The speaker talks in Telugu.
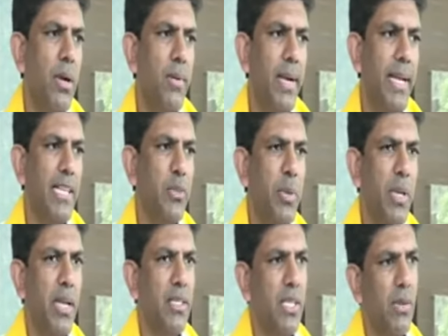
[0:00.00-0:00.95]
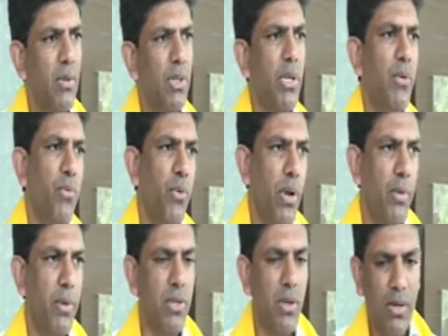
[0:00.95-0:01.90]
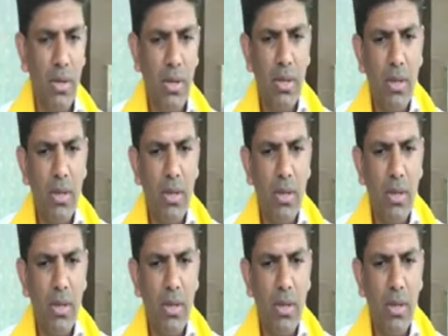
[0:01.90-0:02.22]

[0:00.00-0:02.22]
ఉన్నటువంటి ఎక్స్పీరియన్స్ని ఒక త్రీ ఫోర్ అవర్స్లో